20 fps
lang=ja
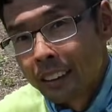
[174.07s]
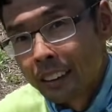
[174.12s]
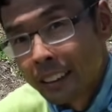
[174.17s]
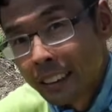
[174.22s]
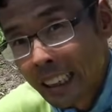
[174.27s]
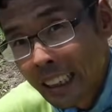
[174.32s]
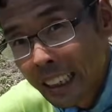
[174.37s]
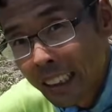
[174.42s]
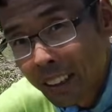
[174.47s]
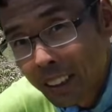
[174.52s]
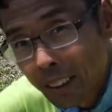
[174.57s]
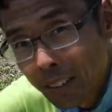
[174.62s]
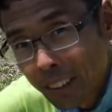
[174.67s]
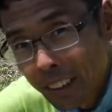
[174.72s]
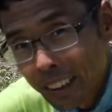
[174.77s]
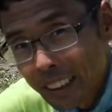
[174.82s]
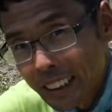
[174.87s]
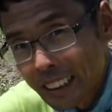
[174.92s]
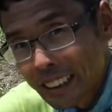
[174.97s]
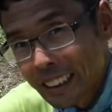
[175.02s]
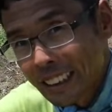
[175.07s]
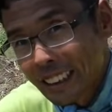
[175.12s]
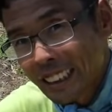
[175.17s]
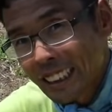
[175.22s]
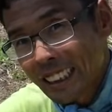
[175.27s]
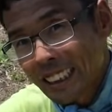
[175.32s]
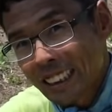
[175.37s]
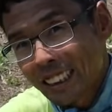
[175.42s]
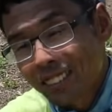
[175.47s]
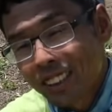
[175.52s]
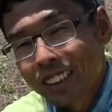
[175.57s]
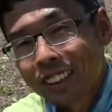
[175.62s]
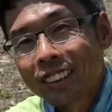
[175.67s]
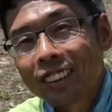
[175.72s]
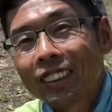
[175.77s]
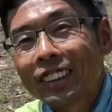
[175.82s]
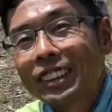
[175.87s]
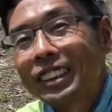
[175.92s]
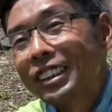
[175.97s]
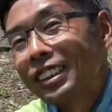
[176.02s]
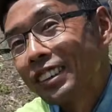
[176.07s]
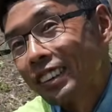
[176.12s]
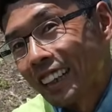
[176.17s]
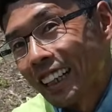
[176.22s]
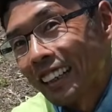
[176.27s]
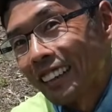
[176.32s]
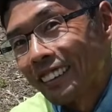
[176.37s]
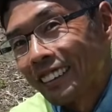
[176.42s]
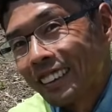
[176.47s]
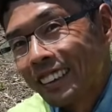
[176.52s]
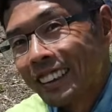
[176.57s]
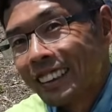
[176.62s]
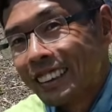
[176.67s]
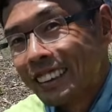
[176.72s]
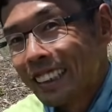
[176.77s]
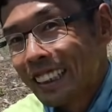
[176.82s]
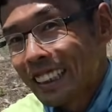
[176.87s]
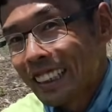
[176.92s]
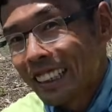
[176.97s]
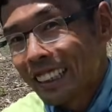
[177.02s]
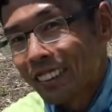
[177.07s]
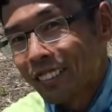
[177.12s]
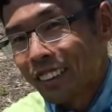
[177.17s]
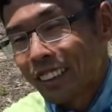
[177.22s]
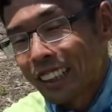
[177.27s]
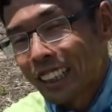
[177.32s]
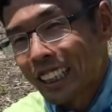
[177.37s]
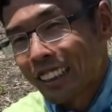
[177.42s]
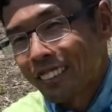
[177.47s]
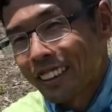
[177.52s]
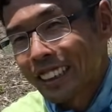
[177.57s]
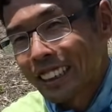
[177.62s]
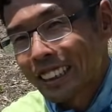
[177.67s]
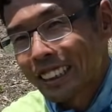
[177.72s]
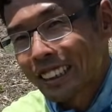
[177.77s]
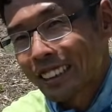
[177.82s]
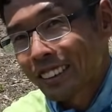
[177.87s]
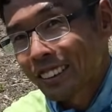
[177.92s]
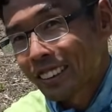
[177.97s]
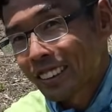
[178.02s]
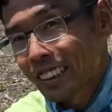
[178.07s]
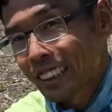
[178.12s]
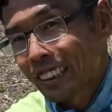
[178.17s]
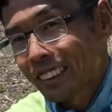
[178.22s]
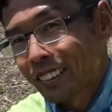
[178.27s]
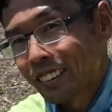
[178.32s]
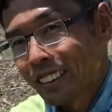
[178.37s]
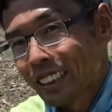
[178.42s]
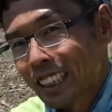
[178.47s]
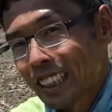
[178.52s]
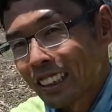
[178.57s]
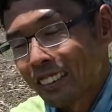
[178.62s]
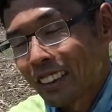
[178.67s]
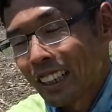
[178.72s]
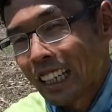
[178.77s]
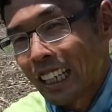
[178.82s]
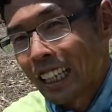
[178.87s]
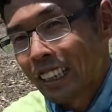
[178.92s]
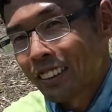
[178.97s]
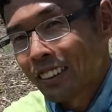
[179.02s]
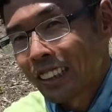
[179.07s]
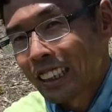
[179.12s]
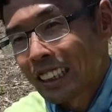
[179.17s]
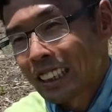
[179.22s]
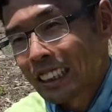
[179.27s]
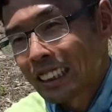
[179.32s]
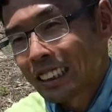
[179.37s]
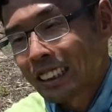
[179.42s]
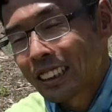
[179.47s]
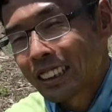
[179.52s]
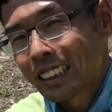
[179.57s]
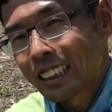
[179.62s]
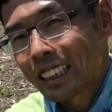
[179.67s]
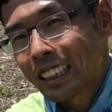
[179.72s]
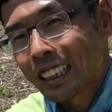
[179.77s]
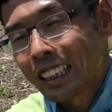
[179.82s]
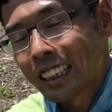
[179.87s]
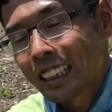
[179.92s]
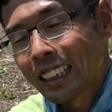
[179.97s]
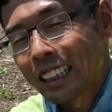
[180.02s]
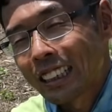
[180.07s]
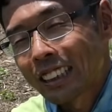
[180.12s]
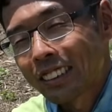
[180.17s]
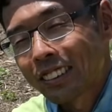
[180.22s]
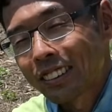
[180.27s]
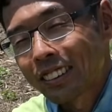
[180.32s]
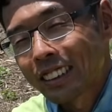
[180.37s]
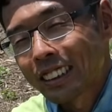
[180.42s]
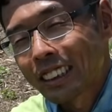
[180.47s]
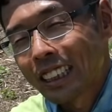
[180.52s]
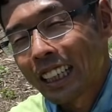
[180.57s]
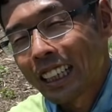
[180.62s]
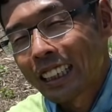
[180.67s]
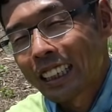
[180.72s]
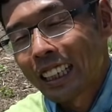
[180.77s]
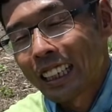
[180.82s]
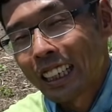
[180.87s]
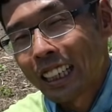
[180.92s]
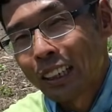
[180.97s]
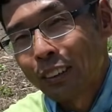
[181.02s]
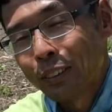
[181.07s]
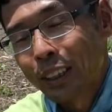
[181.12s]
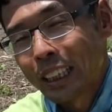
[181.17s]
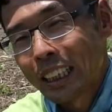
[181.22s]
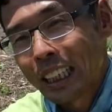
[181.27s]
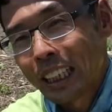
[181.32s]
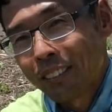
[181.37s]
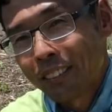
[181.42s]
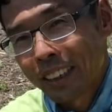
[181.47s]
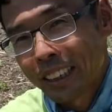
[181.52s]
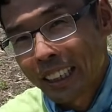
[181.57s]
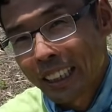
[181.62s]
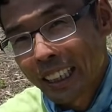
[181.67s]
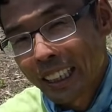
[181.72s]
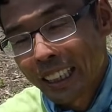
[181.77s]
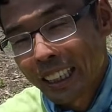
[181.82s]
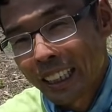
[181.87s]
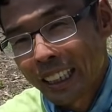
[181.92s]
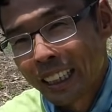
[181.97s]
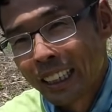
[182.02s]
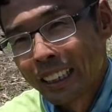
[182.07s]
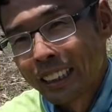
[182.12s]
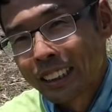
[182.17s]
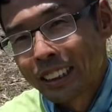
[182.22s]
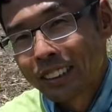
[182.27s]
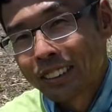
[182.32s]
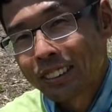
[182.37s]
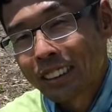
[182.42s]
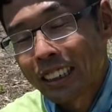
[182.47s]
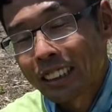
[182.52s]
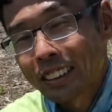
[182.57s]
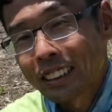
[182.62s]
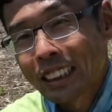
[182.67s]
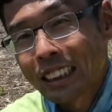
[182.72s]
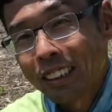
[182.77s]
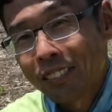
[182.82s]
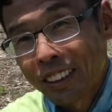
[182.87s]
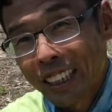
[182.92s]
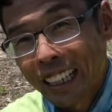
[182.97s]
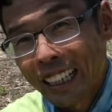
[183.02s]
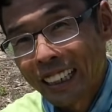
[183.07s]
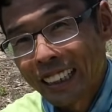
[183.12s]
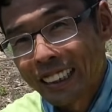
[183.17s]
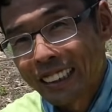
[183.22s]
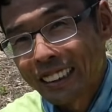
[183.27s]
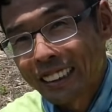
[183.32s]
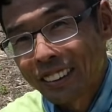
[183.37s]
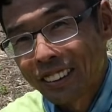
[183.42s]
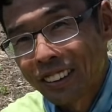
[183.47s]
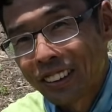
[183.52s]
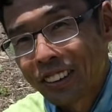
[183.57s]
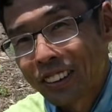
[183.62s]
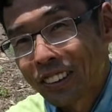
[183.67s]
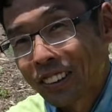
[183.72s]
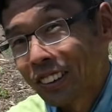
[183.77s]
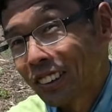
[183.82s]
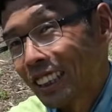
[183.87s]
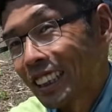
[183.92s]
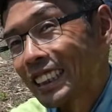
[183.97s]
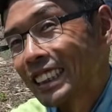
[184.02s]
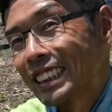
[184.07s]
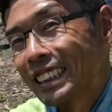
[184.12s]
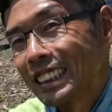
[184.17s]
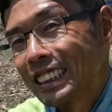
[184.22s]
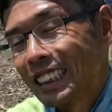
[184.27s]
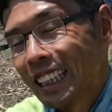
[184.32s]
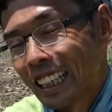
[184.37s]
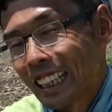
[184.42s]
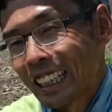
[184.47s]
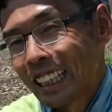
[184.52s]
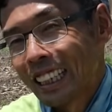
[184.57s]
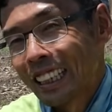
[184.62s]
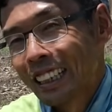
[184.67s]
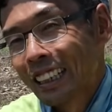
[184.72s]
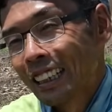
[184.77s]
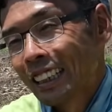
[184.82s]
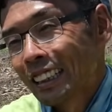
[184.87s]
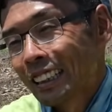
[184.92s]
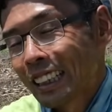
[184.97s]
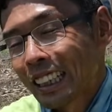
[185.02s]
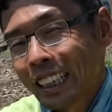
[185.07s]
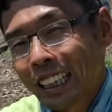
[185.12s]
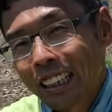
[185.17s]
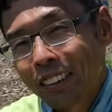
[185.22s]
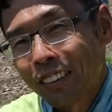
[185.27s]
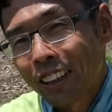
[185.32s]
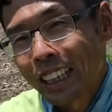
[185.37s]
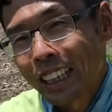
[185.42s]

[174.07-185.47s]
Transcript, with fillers: 何事も実験してみるとよくわかる。だんだんどうも、カビです。ということで、今回は F1 スイカから取った種植えてみて、収穫してみた。ということです。はい。種の